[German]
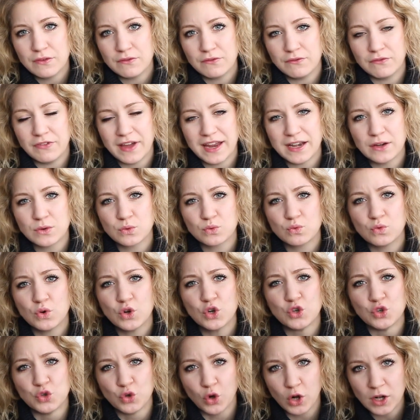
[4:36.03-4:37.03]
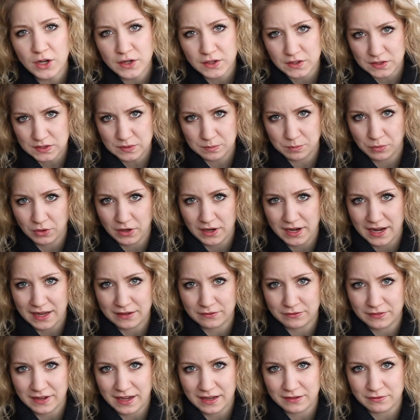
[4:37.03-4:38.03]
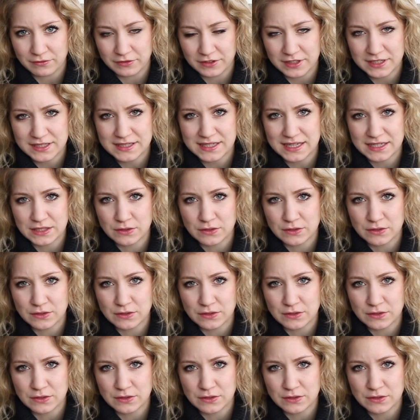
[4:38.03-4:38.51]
Wenn du null gespoilert werden willst,